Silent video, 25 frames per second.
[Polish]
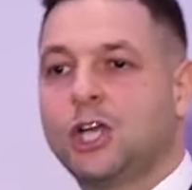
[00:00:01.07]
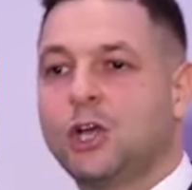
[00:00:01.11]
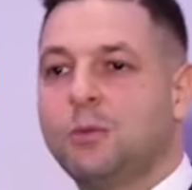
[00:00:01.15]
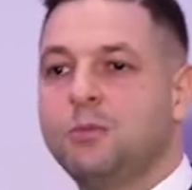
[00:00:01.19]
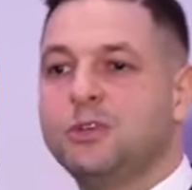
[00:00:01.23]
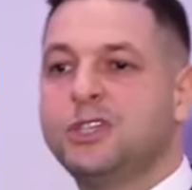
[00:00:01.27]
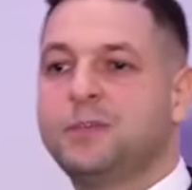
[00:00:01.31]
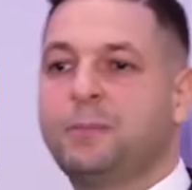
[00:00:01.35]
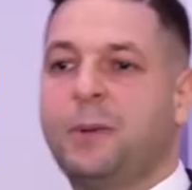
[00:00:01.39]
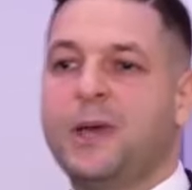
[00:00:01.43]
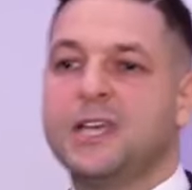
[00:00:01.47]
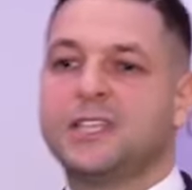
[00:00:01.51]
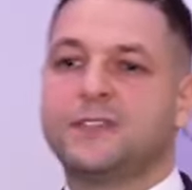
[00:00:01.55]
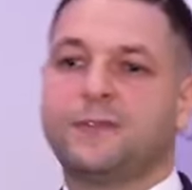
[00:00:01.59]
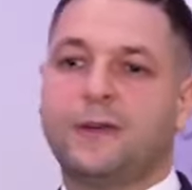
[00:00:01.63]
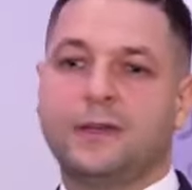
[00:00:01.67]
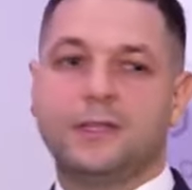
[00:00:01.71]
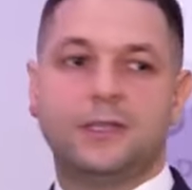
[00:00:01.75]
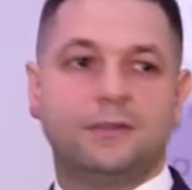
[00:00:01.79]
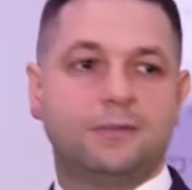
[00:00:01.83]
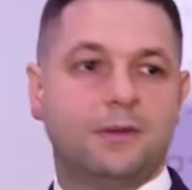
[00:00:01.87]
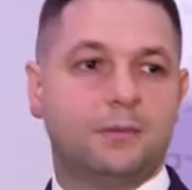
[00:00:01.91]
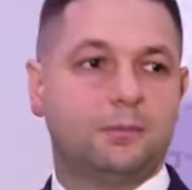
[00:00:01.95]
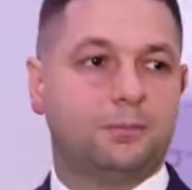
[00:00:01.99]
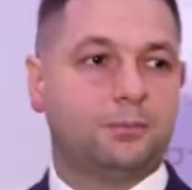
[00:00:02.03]
komuś z Państwa,
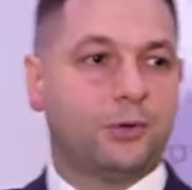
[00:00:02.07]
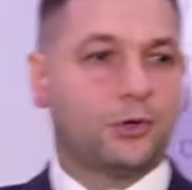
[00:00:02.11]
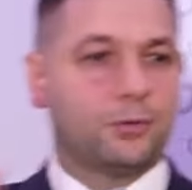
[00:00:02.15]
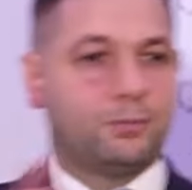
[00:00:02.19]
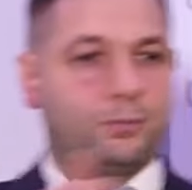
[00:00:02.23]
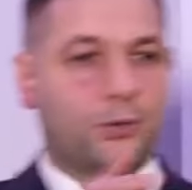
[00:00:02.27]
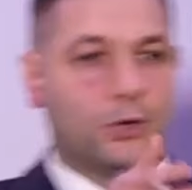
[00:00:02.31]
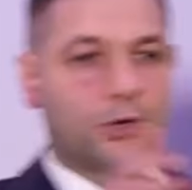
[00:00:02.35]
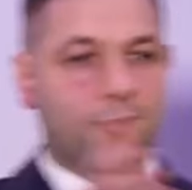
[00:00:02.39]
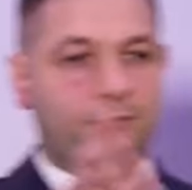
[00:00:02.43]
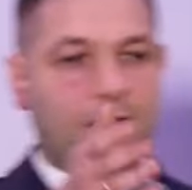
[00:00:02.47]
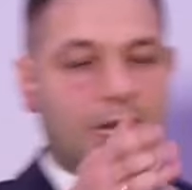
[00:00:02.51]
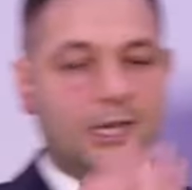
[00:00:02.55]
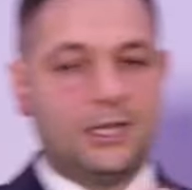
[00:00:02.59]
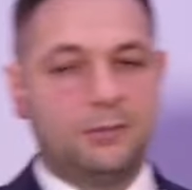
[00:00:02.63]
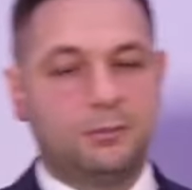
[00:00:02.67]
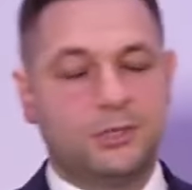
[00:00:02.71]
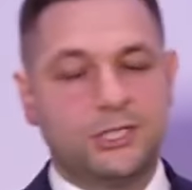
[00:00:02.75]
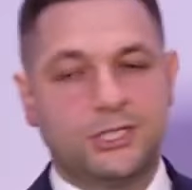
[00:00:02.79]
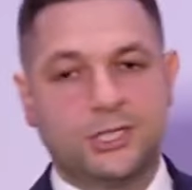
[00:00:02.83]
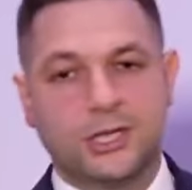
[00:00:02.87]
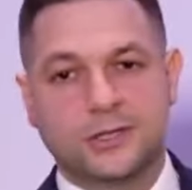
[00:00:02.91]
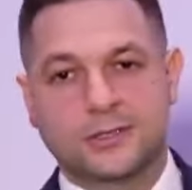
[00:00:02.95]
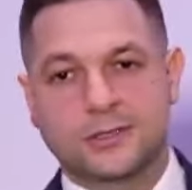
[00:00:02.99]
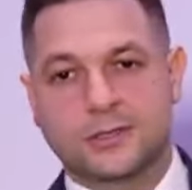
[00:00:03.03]
nie wiem,
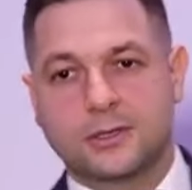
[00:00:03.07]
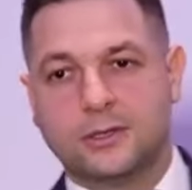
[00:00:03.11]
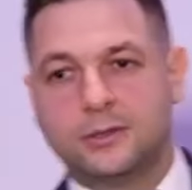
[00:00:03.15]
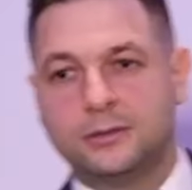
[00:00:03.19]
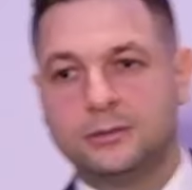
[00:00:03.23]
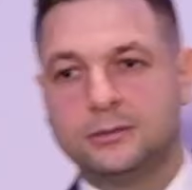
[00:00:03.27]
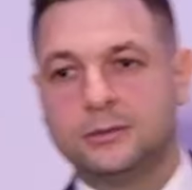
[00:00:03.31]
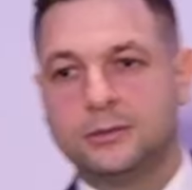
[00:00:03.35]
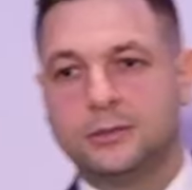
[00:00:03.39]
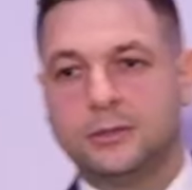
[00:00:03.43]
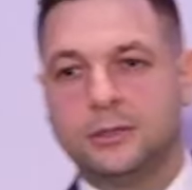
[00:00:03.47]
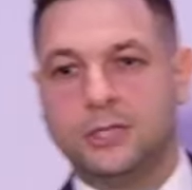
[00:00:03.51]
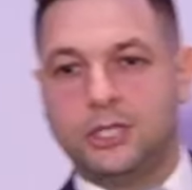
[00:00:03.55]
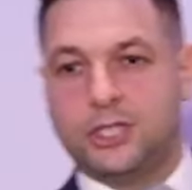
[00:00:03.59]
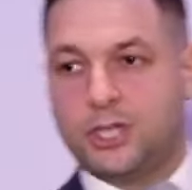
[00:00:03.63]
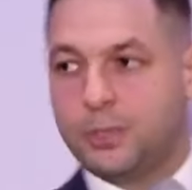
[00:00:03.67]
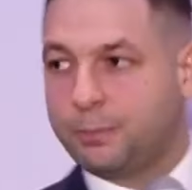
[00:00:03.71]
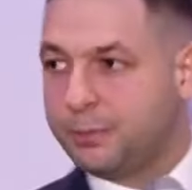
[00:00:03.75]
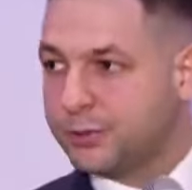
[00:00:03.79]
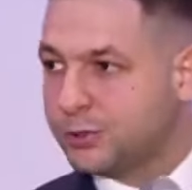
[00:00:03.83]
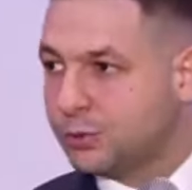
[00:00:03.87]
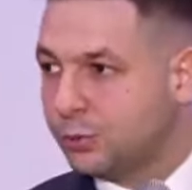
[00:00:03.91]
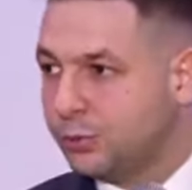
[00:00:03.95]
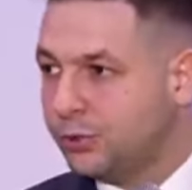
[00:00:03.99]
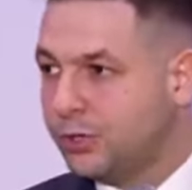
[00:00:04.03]
porwaliby dziecko i się
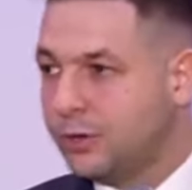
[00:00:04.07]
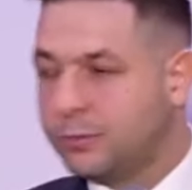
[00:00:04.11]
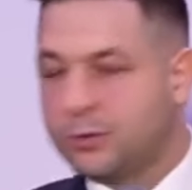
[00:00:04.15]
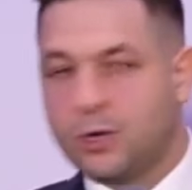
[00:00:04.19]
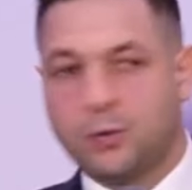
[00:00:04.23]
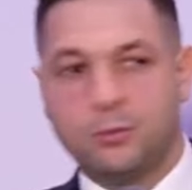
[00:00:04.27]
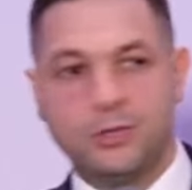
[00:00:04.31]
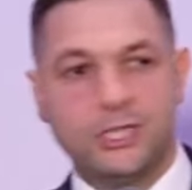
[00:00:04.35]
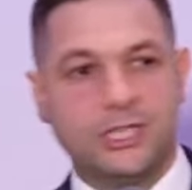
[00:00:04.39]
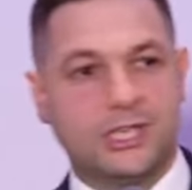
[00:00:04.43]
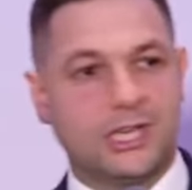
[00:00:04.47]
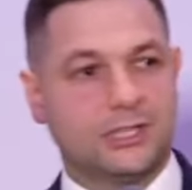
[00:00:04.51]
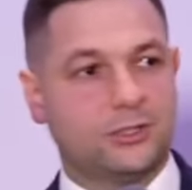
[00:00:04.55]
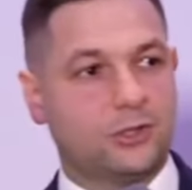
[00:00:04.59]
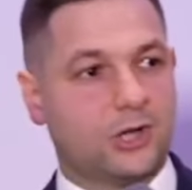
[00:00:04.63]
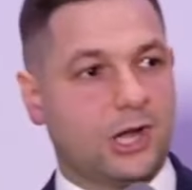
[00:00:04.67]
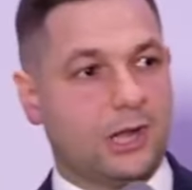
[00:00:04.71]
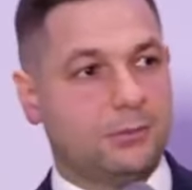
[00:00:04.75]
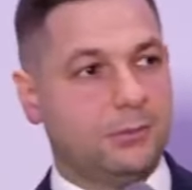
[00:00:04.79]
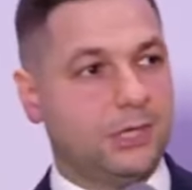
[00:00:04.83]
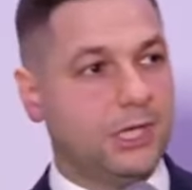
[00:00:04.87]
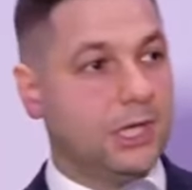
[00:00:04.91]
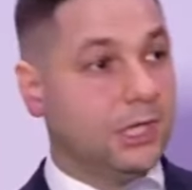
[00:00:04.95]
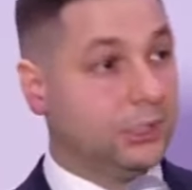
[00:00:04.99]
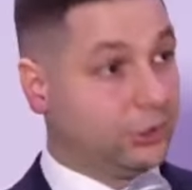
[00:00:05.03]
posługują
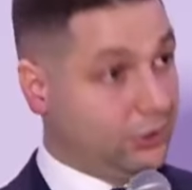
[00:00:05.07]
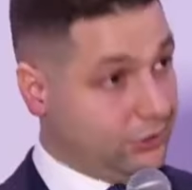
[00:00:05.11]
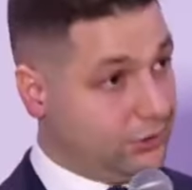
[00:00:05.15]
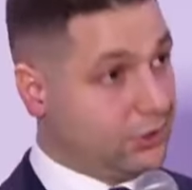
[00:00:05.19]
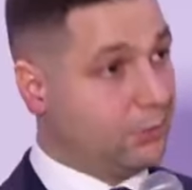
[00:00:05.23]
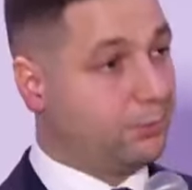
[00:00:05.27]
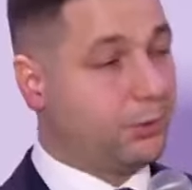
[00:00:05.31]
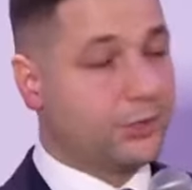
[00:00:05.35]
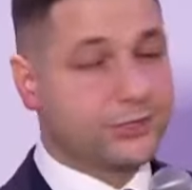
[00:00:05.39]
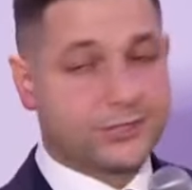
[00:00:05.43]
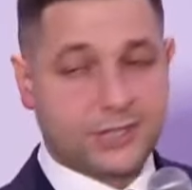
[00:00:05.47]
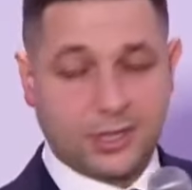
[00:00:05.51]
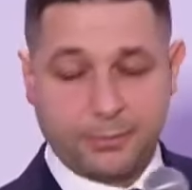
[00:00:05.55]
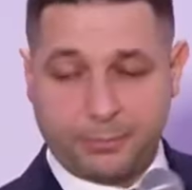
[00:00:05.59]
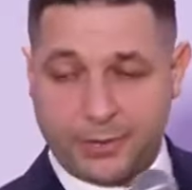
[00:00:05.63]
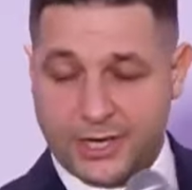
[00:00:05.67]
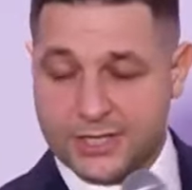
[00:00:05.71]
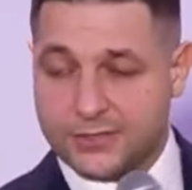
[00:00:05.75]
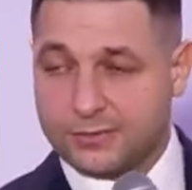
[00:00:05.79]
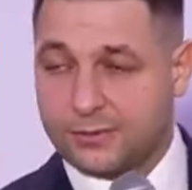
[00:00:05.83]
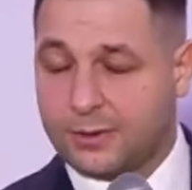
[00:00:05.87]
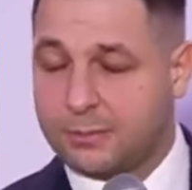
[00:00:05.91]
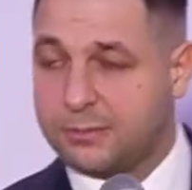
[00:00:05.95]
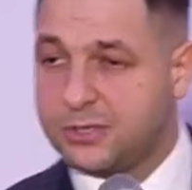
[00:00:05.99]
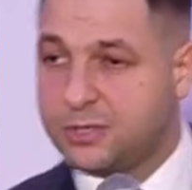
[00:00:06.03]
komunikatorami, to co, polskie
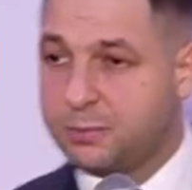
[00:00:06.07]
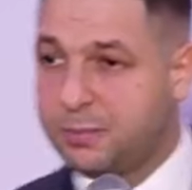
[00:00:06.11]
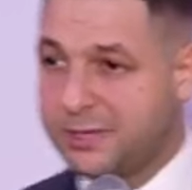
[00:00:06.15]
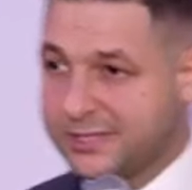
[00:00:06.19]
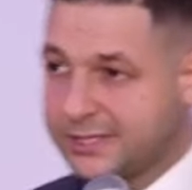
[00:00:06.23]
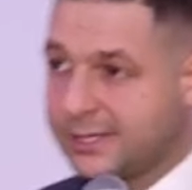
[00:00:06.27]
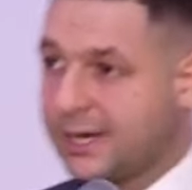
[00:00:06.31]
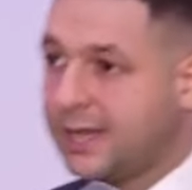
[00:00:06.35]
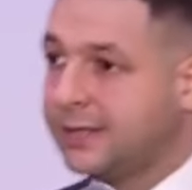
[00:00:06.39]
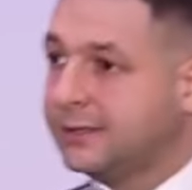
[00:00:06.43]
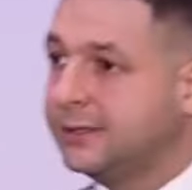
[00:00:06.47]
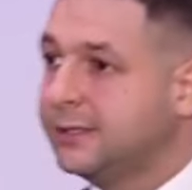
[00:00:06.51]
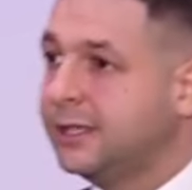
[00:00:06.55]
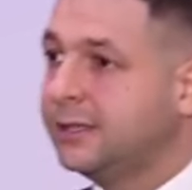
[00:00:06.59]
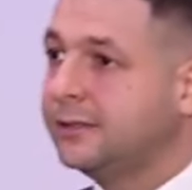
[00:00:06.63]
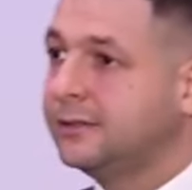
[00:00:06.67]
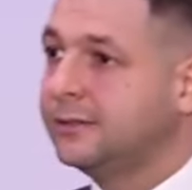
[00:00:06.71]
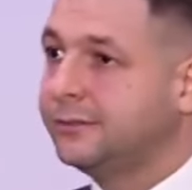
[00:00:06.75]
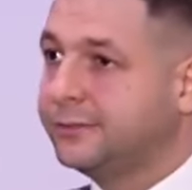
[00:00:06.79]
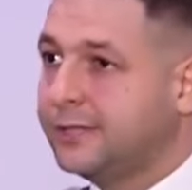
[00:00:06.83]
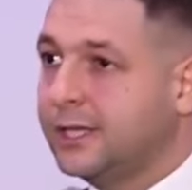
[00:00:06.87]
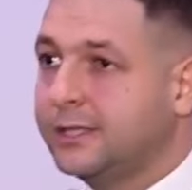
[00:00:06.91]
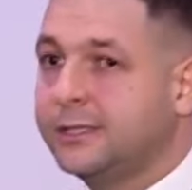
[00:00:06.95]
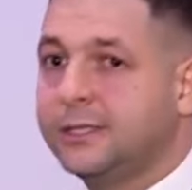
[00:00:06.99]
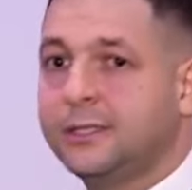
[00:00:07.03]
państwo ma być bezradne
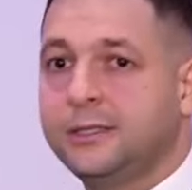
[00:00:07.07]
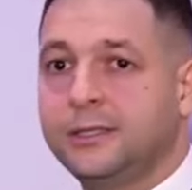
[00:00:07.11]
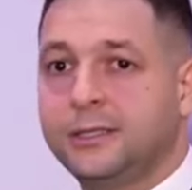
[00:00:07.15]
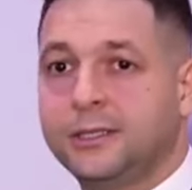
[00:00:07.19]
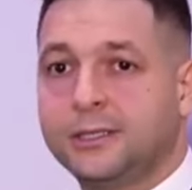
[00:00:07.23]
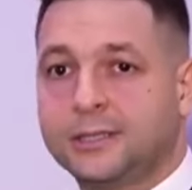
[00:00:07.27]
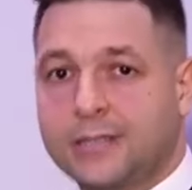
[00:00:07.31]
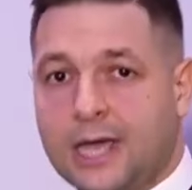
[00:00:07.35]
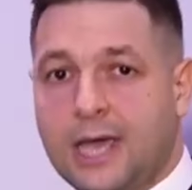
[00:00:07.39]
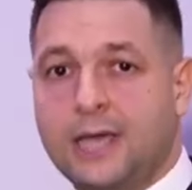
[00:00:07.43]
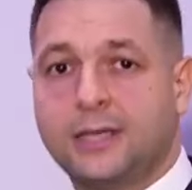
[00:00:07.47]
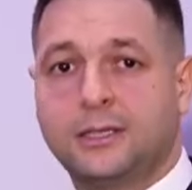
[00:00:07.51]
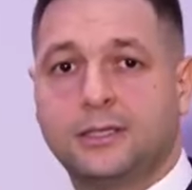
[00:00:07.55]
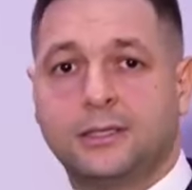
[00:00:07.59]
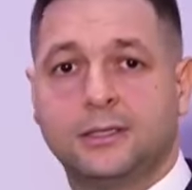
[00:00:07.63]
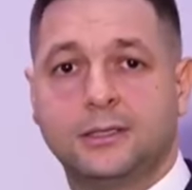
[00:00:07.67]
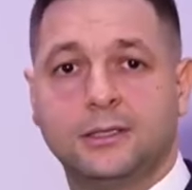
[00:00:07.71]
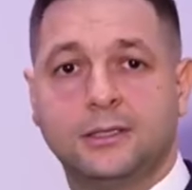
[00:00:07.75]
wtedy? Tak?